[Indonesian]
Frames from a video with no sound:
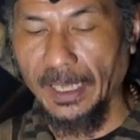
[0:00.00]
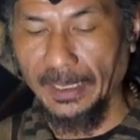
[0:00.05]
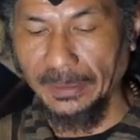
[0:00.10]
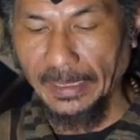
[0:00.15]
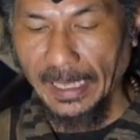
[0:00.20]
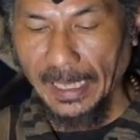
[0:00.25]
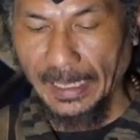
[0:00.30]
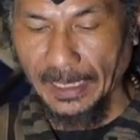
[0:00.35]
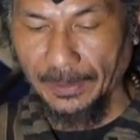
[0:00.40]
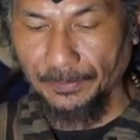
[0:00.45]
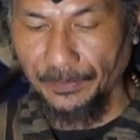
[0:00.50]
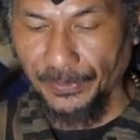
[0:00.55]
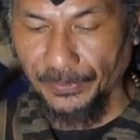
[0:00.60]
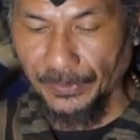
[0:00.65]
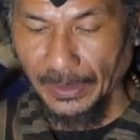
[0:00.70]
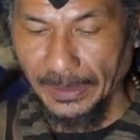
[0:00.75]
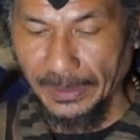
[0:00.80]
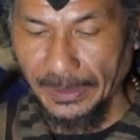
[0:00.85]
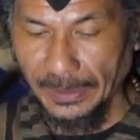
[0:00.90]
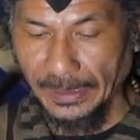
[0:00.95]
nanti akan
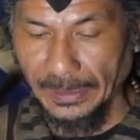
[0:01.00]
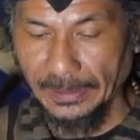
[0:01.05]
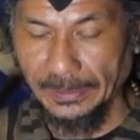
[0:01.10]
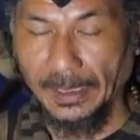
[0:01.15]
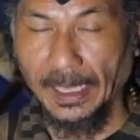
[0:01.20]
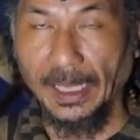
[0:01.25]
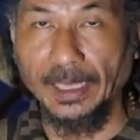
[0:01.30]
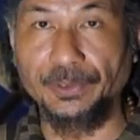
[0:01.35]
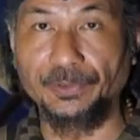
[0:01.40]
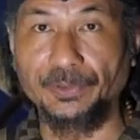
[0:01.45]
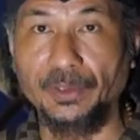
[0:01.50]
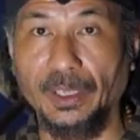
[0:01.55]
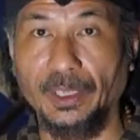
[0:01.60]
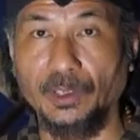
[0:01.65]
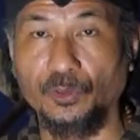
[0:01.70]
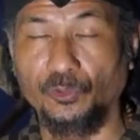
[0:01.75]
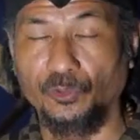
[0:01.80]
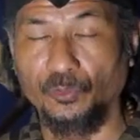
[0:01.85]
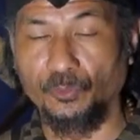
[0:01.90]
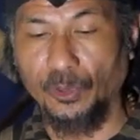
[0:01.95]
bisa dinetralisir
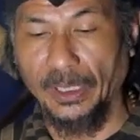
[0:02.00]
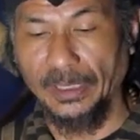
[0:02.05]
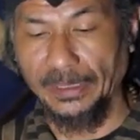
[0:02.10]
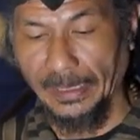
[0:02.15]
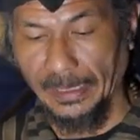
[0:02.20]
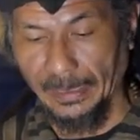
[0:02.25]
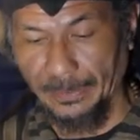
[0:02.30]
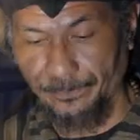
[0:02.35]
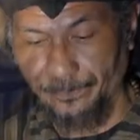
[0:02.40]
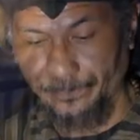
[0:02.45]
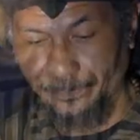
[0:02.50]
itu semuanya.